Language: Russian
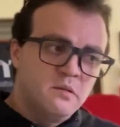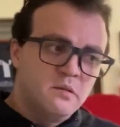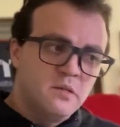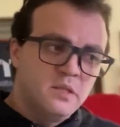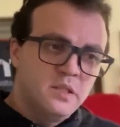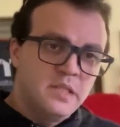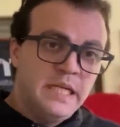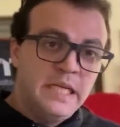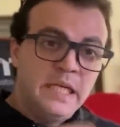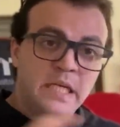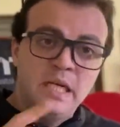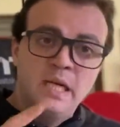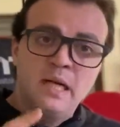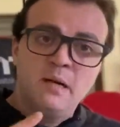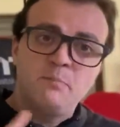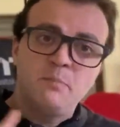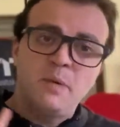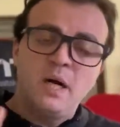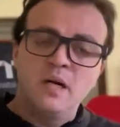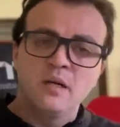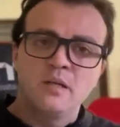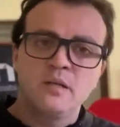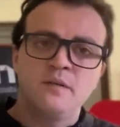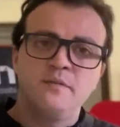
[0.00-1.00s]
и для
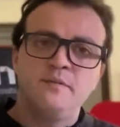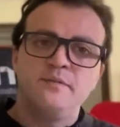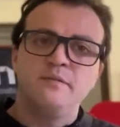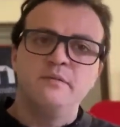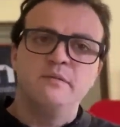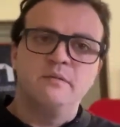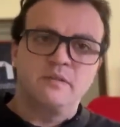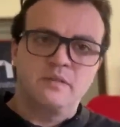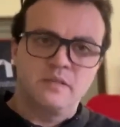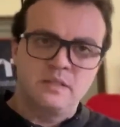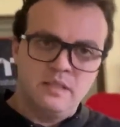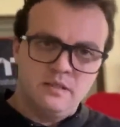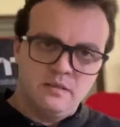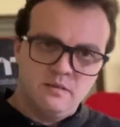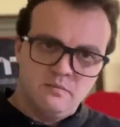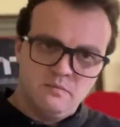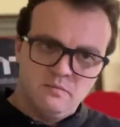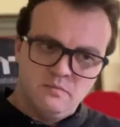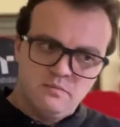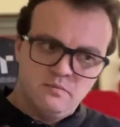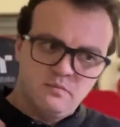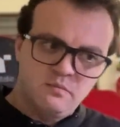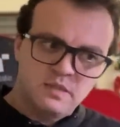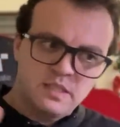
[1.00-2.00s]
банков,
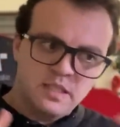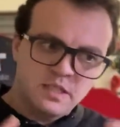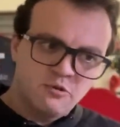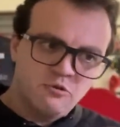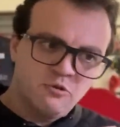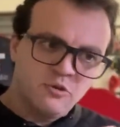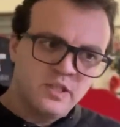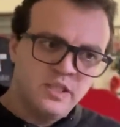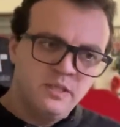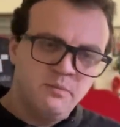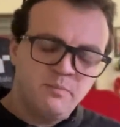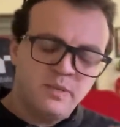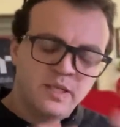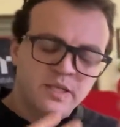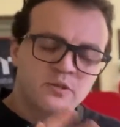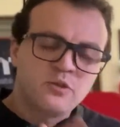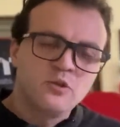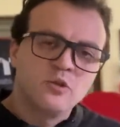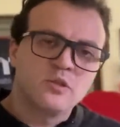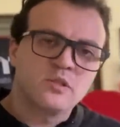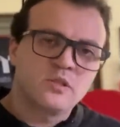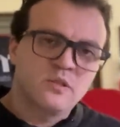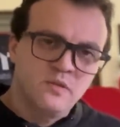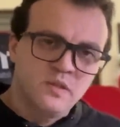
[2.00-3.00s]
которые
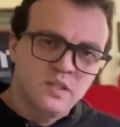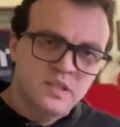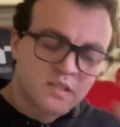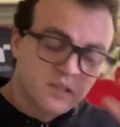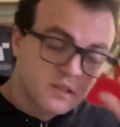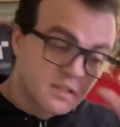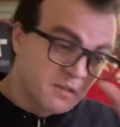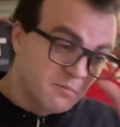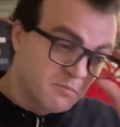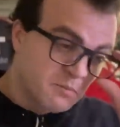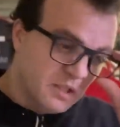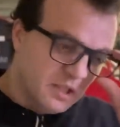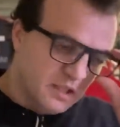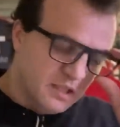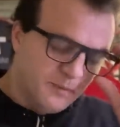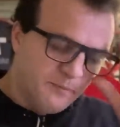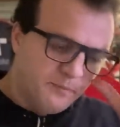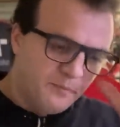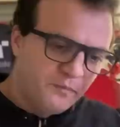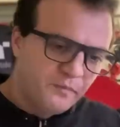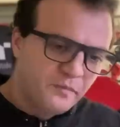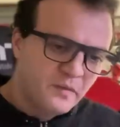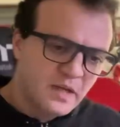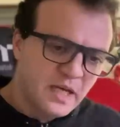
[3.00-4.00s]
партнерство с Ripple,
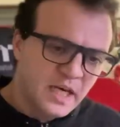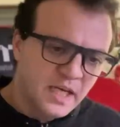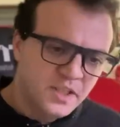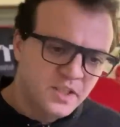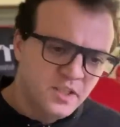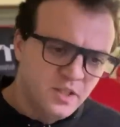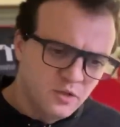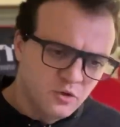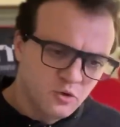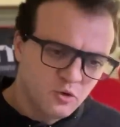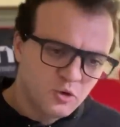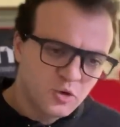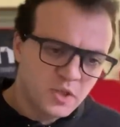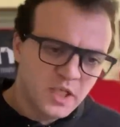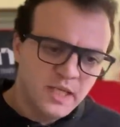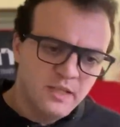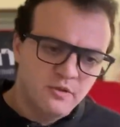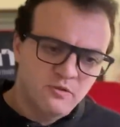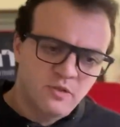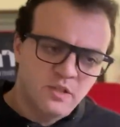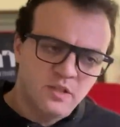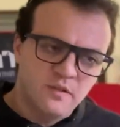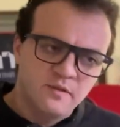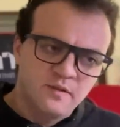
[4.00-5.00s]
они
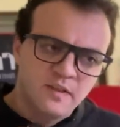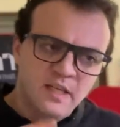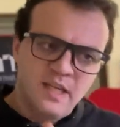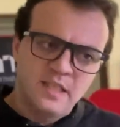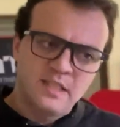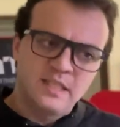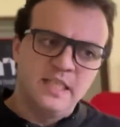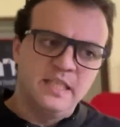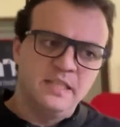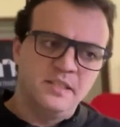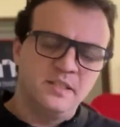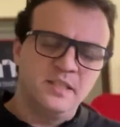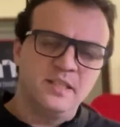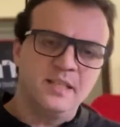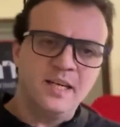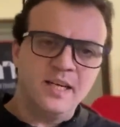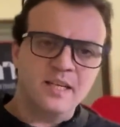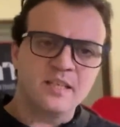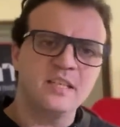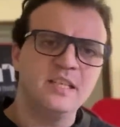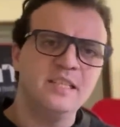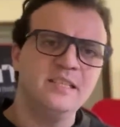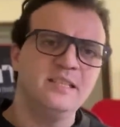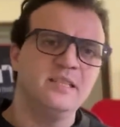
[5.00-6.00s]
нуждаются в гарантии.
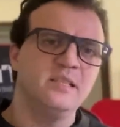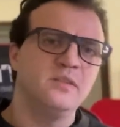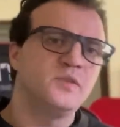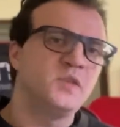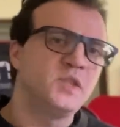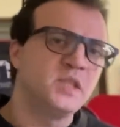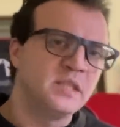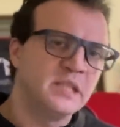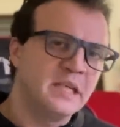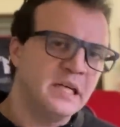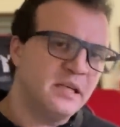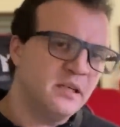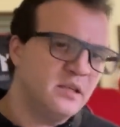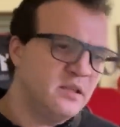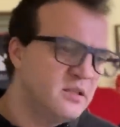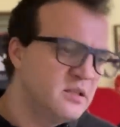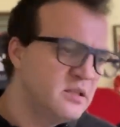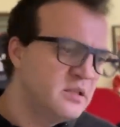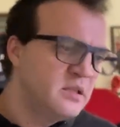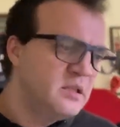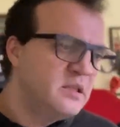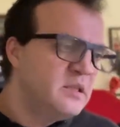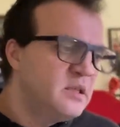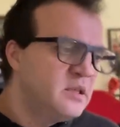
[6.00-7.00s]
Гарантия всегда
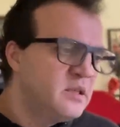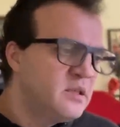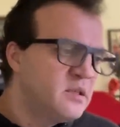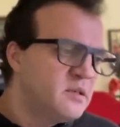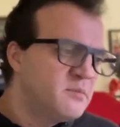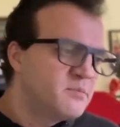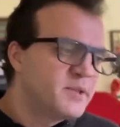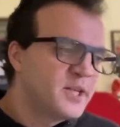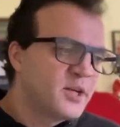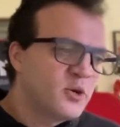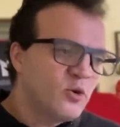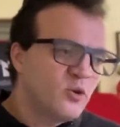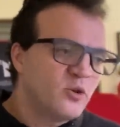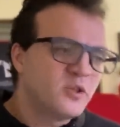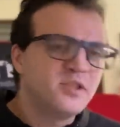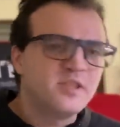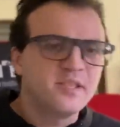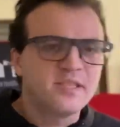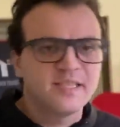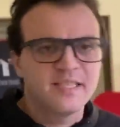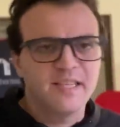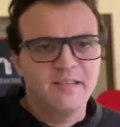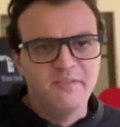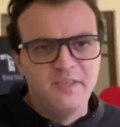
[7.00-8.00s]
приходит
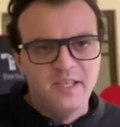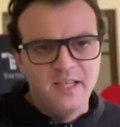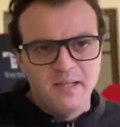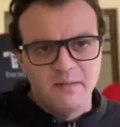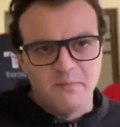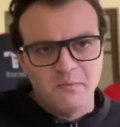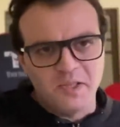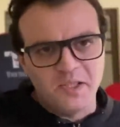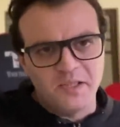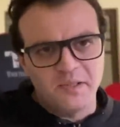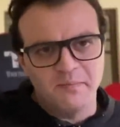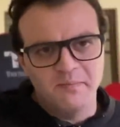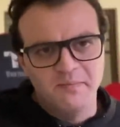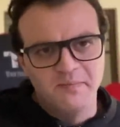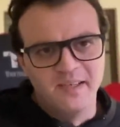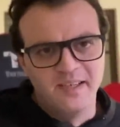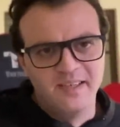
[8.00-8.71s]
со временем.